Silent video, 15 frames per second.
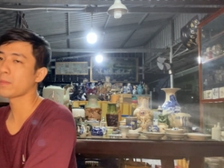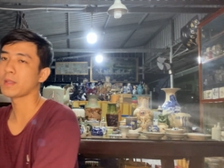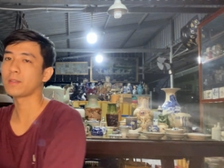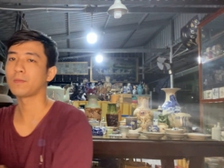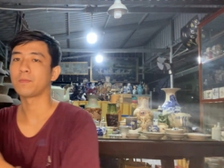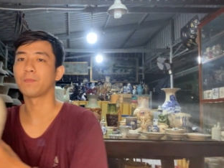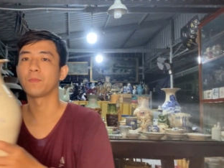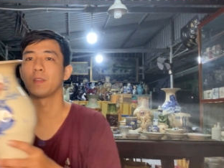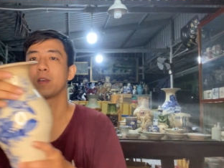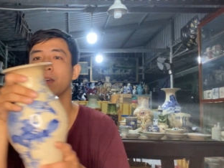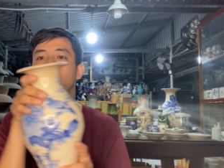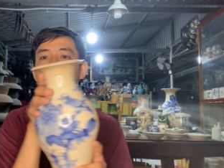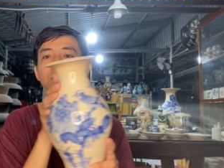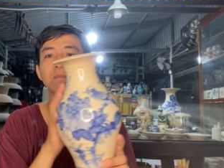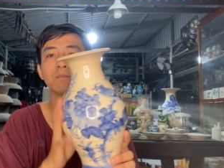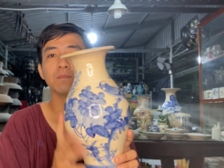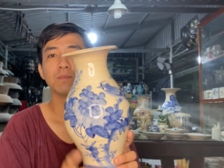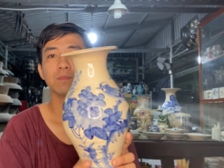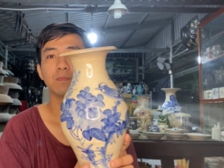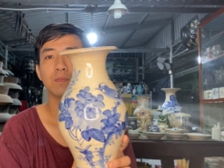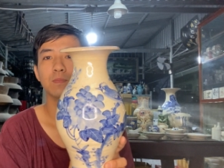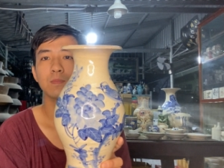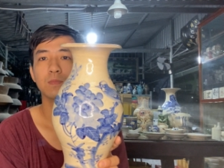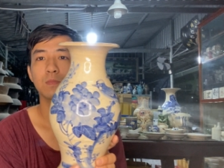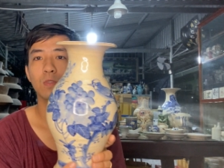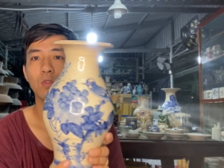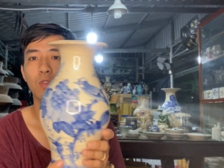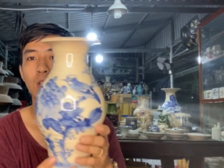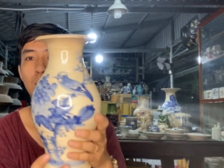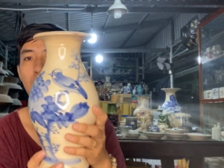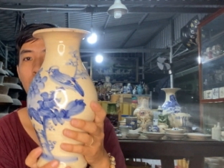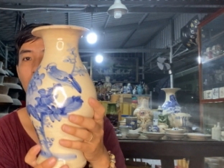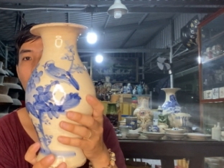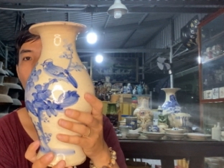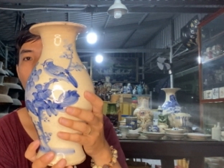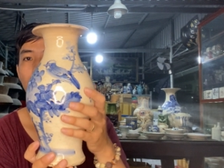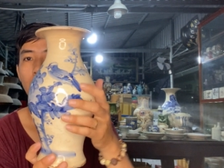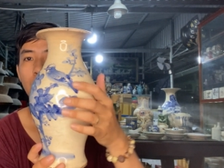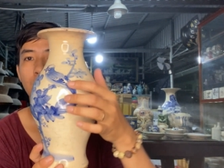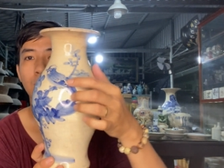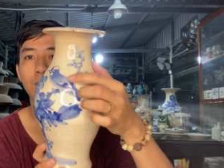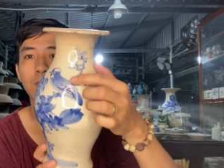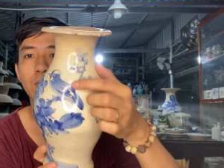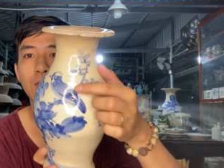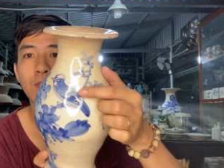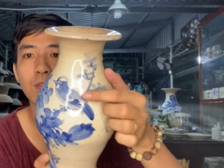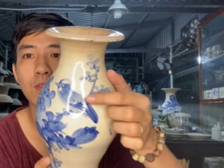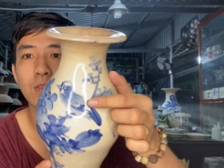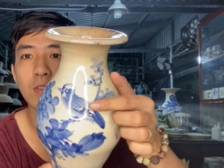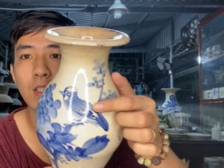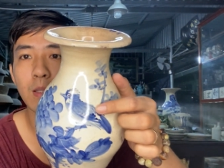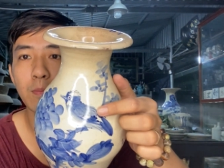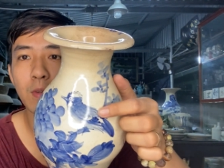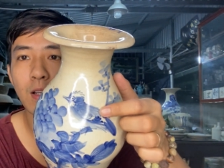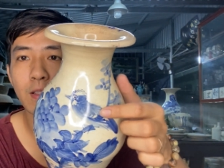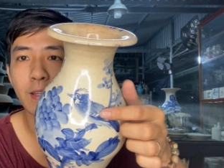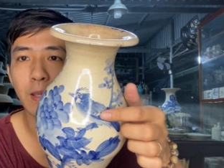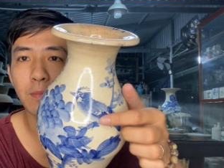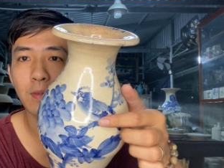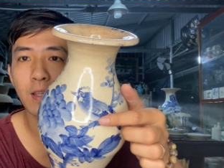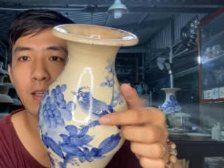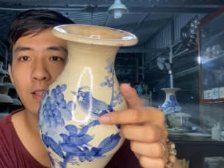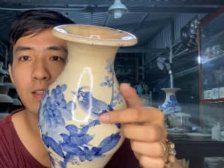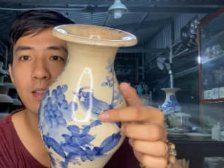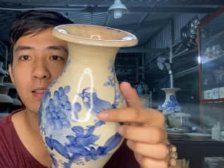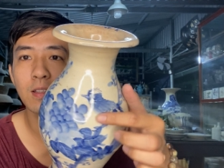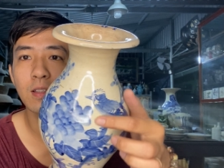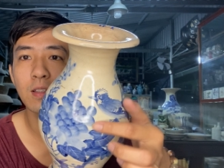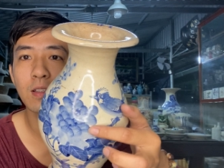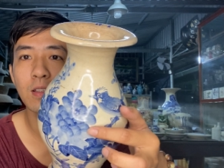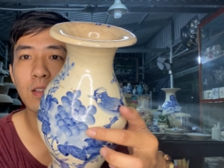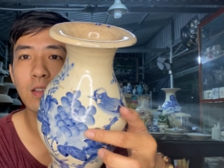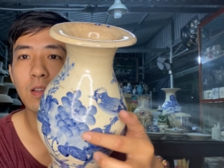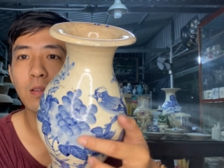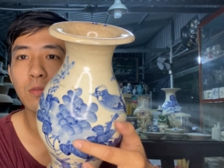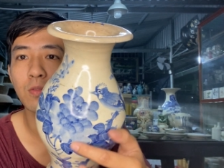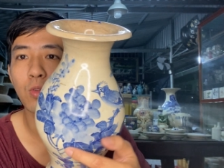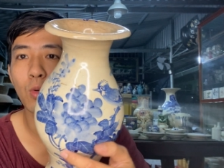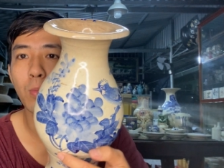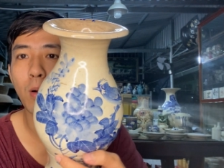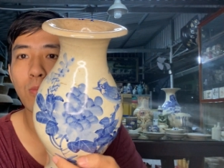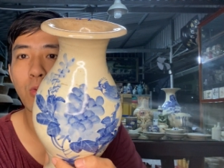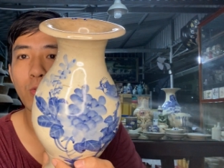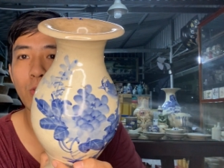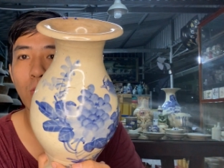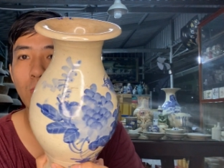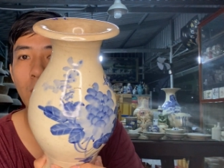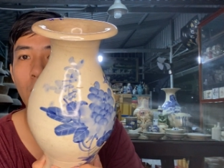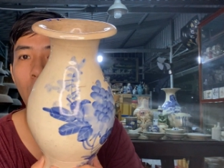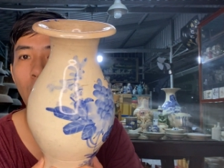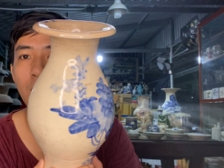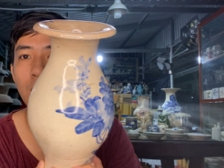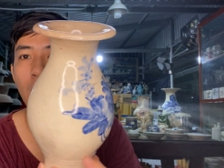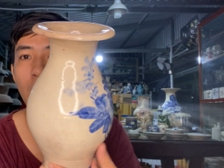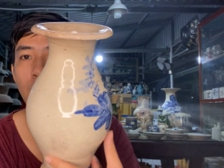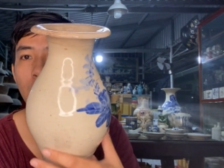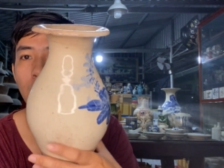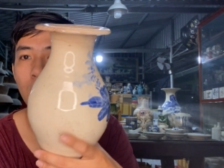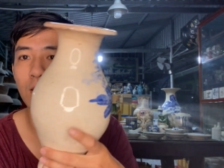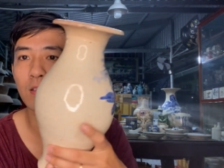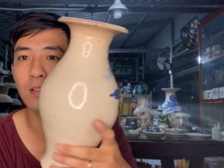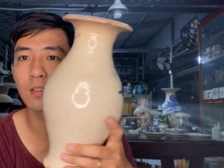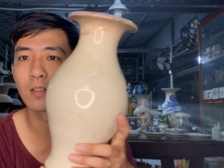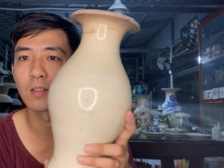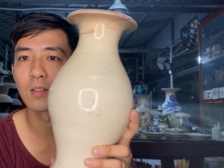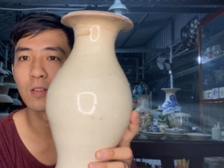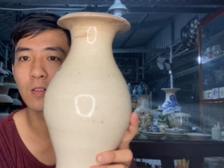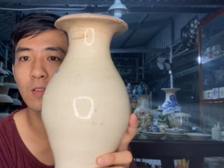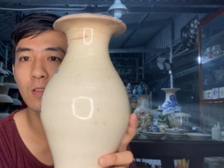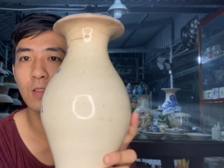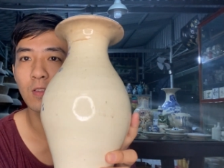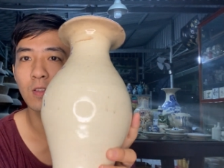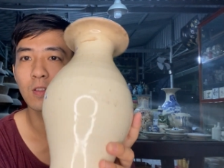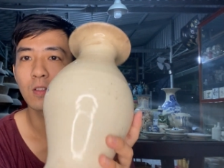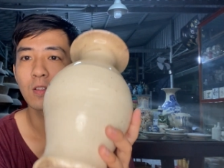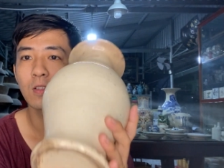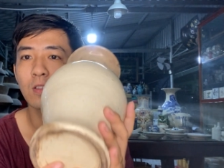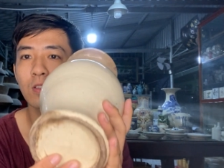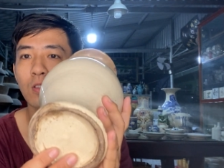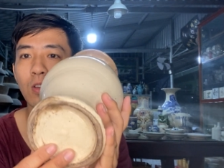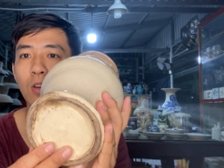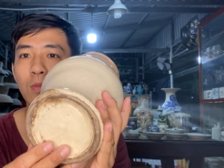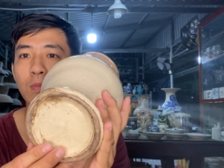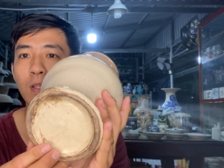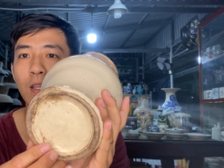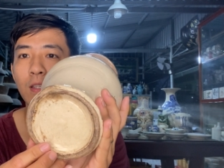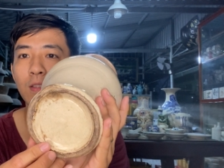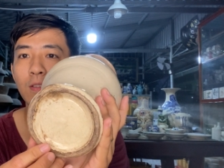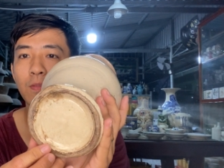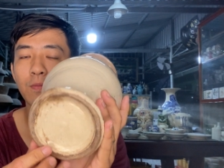bình phú quý bạc đầu đây chim rất là đẹp nha phú bông phù dung thì khỏi chê rồi trôn đây